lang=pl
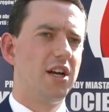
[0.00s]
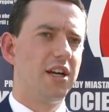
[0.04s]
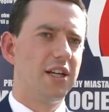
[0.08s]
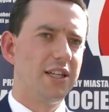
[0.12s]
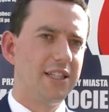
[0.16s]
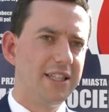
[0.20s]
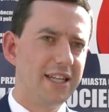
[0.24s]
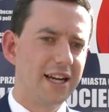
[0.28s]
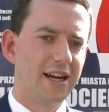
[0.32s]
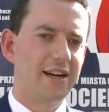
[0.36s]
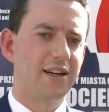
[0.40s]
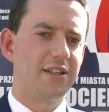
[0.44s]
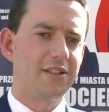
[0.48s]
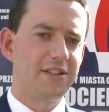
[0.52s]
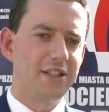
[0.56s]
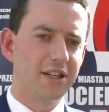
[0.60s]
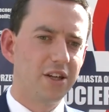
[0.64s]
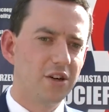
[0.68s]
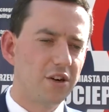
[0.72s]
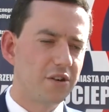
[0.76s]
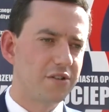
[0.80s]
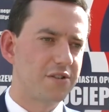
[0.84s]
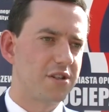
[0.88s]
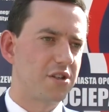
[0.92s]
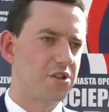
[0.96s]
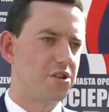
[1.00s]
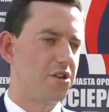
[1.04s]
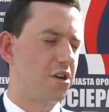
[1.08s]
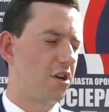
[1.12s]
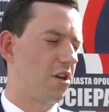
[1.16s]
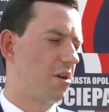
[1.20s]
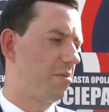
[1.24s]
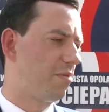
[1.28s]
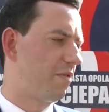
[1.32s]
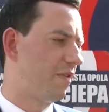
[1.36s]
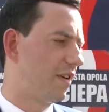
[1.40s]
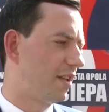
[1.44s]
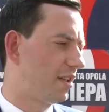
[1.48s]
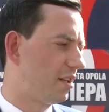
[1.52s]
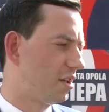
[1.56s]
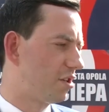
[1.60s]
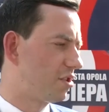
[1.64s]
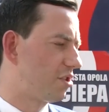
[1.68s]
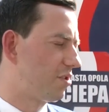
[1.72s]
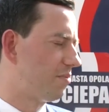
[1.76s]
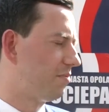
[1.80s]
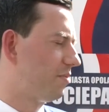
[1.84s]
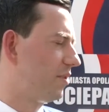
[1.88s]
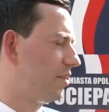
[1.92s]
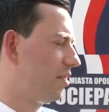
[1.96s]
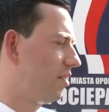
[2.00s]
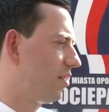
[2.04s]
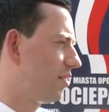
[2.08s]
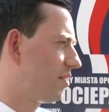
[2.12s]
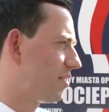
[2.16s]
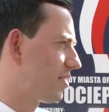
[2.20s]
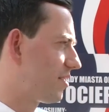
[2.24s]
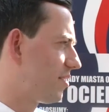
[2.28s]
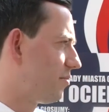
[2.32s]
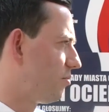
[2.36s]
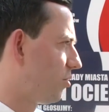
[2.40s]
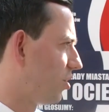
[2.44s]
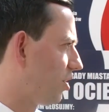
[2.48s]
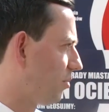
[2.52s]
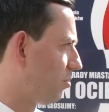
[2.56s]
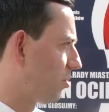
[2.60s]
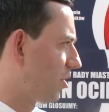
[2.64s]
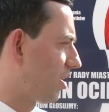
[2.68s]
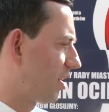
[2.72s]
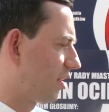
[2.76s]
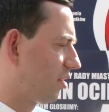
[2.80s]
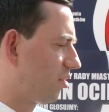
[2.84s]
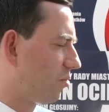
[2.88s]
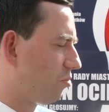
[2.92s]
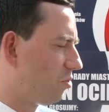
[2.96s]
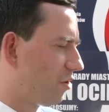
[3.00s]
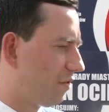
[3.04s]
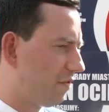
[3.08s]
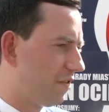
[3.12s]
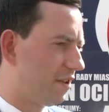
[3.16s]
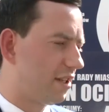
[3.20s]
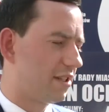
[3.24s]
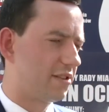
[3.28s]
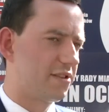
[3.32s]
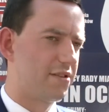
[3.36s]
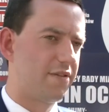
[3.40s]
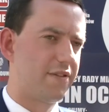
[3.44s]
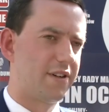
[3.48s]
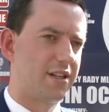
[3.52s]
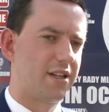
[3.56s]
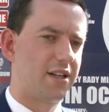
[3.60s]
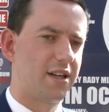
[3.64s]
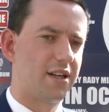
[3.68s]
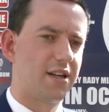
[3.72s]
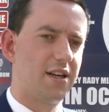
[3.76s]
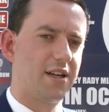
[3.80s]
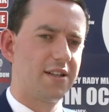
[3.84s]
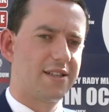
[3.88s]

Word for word: Ja nie godzę się jako obywatel, żeby z moich podatków były finansowane